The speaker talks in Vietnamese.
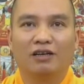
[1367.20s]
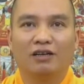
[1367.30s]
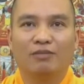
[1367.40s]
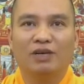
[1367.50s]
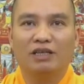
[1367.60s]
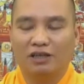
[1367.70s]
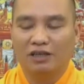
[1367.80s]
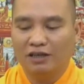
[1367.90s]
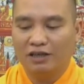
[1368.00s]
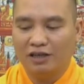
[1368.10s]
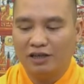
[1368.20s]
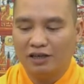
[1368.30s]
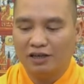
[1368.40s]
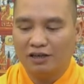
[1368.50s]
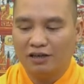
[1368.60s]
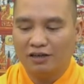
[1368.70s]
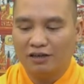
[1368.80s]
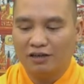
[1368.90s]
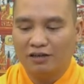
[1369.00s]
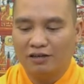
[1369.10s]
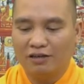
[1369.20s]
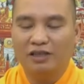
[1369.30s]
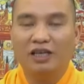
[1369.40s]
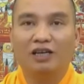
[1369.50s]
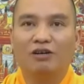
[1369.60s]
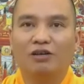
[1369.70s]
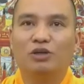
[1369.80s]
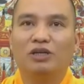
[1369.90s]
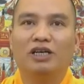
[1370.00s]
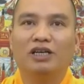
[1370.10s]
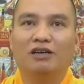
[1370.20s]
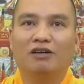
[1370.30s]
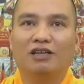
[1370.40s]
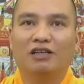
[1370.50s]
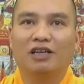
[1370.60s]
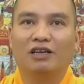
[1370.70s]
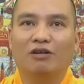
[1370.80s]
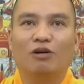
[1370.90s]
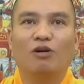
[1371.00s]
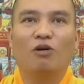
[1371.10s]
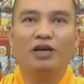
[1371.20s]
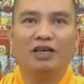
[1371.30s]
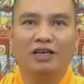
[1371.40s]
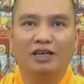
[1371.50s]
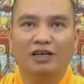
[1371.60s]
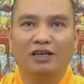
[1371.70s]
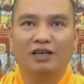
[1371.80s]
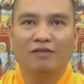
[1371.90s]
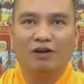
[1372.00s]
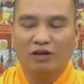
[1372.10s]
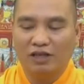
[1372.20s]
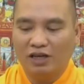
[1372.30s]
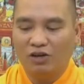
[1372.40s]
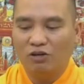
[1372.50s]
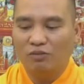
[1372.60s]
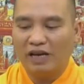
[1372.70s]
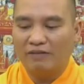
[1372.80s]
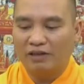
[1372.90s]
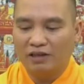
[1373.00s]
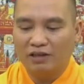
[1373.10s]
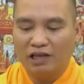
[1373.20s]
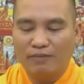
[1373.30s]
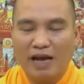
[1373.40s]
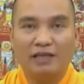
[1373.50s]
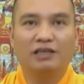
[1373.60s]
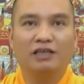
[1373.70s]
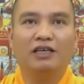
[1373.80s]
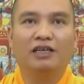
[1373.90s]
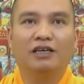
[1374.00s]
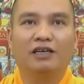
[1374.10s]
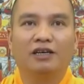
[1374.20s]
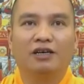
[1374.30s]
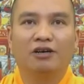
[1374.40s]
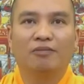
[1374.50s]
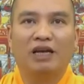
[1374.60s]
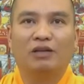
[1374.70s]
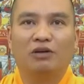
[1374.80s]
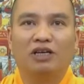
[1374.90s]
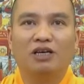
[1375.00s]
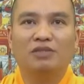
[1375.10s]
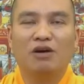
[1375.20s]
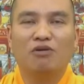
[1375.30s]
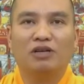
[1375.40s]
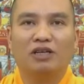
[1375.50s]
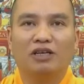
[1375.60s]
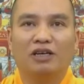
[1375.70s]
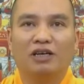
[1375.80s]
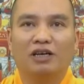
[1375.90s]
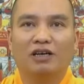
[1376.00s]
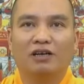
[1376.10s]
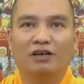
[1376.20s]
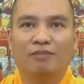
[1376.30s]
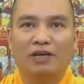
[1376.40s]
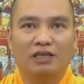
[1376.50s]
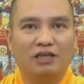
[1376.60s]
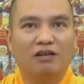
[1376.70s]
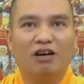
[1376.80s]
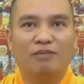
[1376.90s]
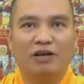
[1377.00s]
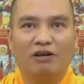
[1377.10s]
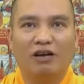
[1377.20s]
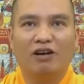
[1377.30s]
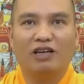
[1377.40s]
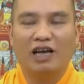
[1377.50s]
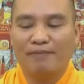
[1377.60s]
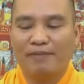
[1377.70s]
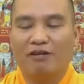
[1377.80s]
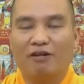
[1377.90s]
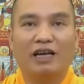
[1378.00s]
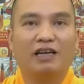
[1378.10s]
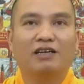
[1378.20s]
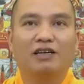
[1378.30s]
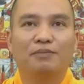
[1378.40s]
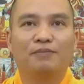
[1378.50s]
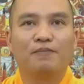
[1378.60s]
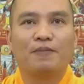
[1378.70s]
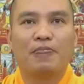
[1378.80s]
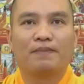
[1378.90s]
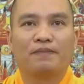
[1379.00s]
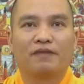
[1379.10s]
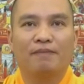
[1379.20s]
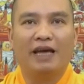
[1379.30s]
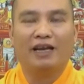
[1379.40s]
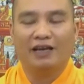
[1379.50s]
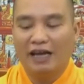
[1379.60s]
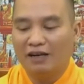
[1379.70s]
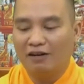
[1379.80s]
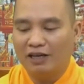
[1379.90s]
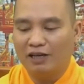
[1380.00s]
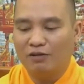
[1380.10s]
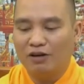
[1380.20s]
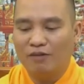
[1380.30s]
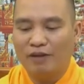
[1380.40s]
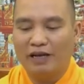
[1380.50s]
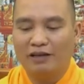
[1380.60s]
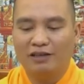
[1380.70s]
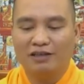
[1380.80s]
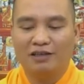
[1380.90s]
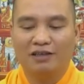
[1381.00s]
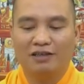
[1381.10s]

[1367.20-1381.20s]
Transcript: thế bây giờ thì ờ, tự nhiên là con suy nghĩ là con thấy là con có lỗi và con nhận lỗi với mẹ và từ ngày mai trở đi mẹ thổi cơm xong thì ờ, mẹ chờ con mẹ gọi con hai mẹ con ăn cơm mẹ nghe nói câu đó mẹ nó từ